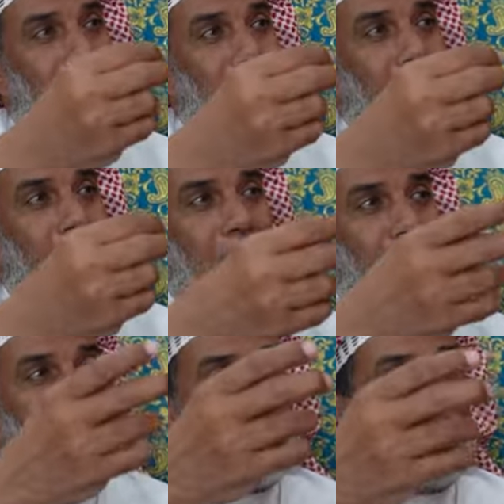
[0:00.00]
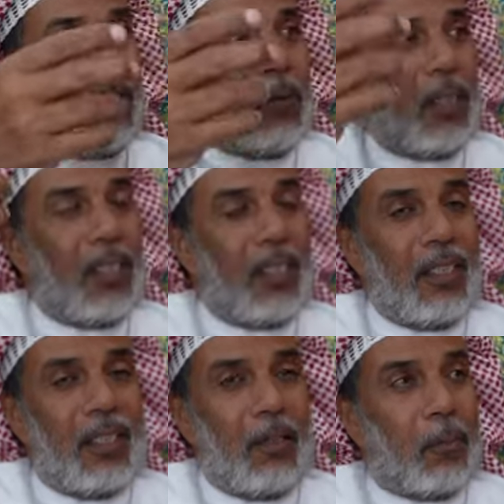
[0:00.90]
ورمضان اول
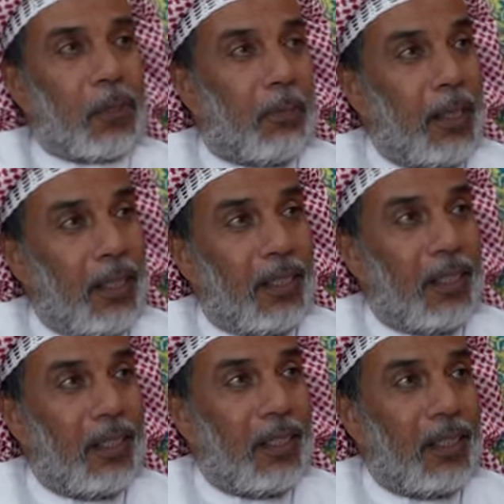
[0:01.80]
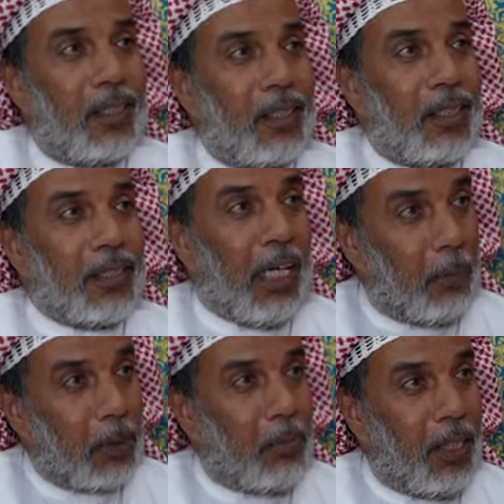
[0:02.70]
بطبيله
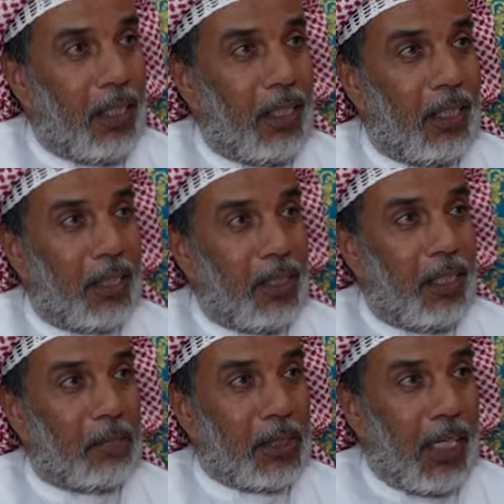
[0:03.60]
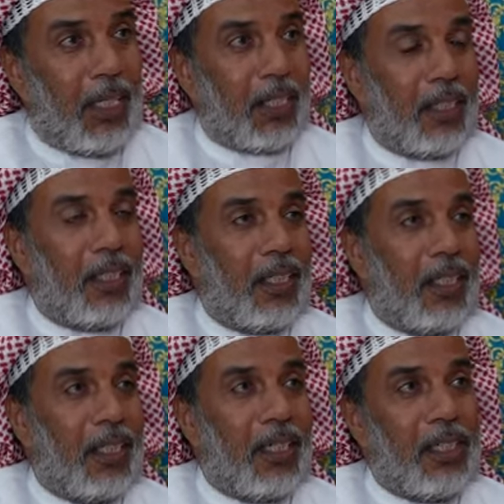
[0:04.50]
تعرف بطبيله هذه المسحر
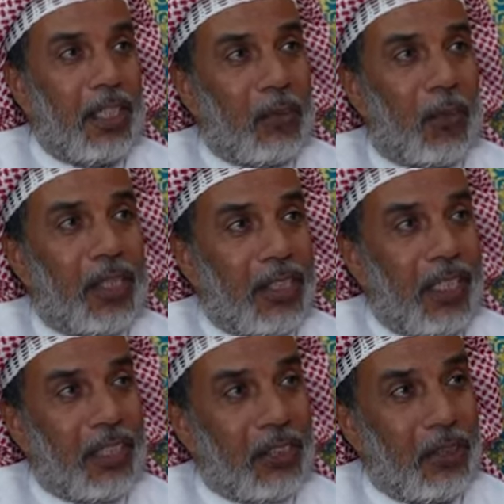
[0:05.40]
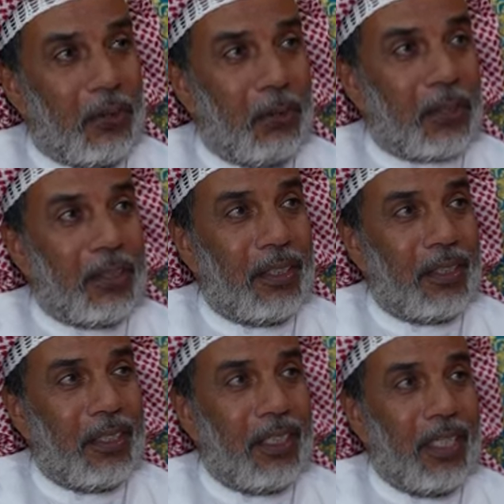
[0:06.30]
اللي يجيك وقتك حق السحور
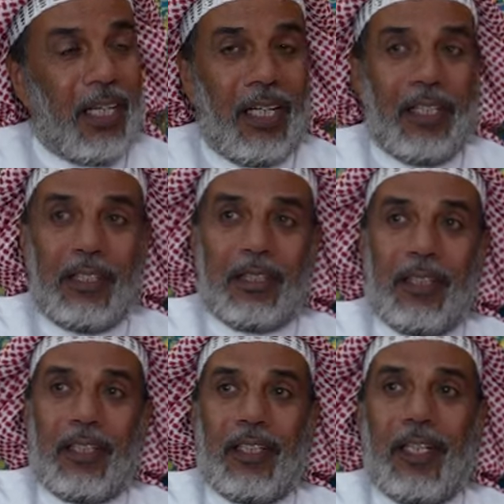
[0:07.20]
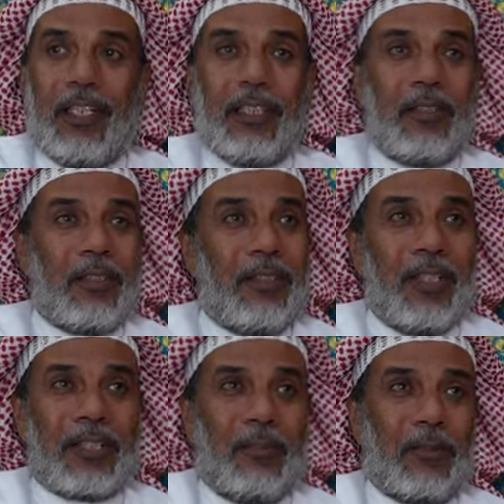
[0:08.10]
الحين الحين
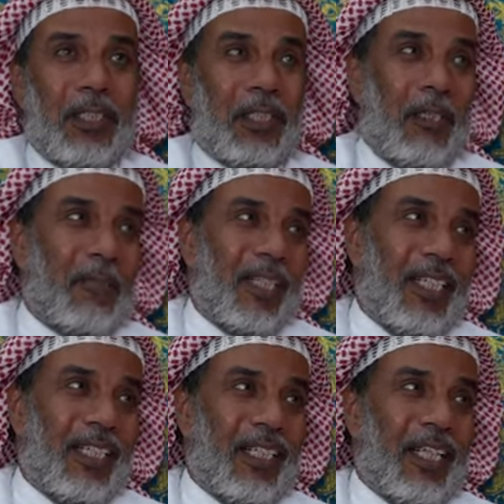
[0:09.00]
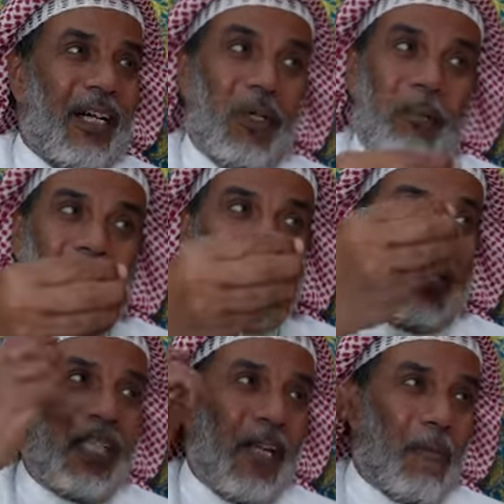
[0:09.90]
الناس تعتمدت على اول ما
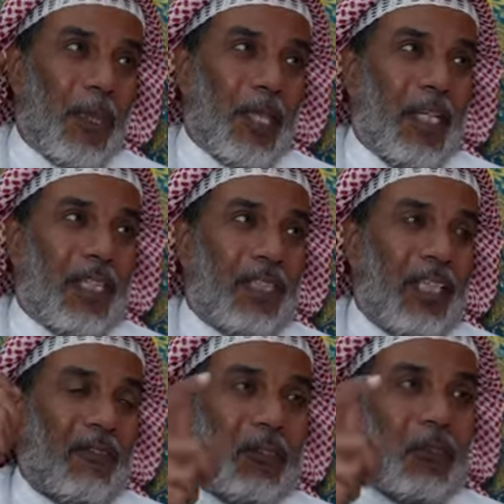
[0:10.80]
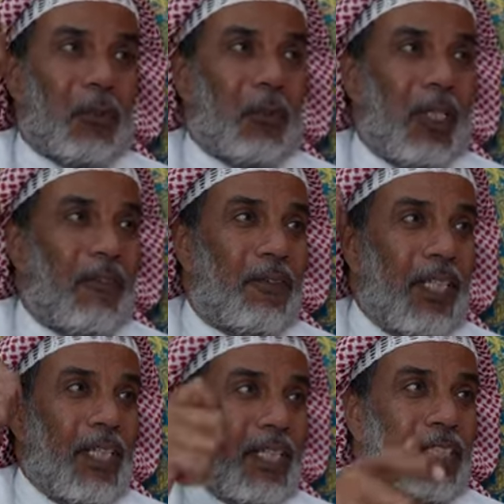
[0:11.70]
في تلفزيون ولا
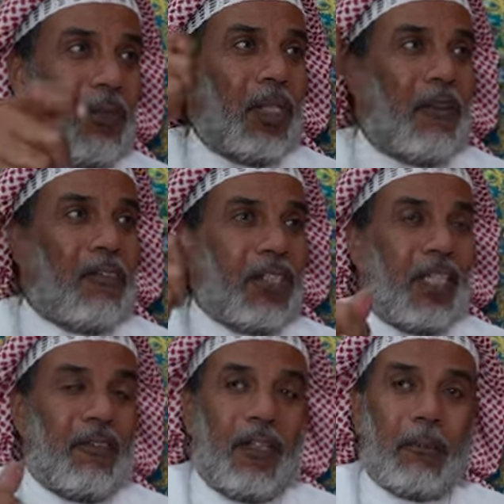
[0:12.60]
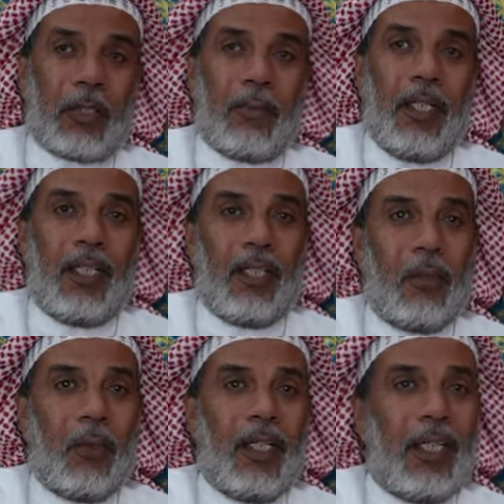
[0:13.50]
في اي سي ولا في شيء فابو طبيله
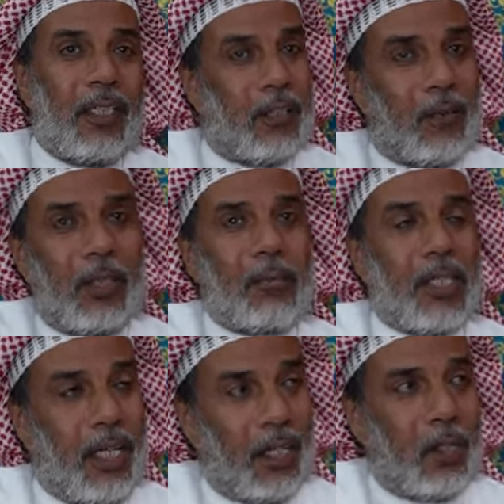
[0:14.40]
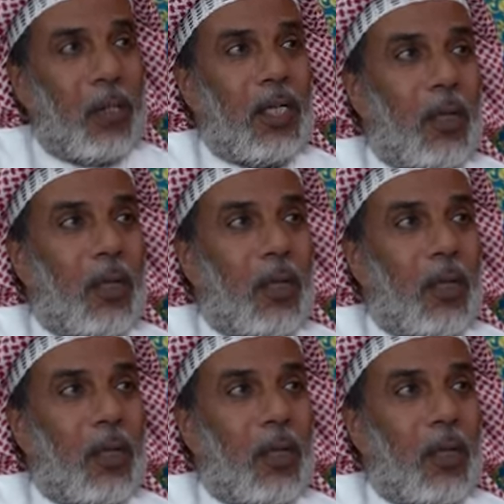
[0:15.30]
هو هو المسحر هو اللي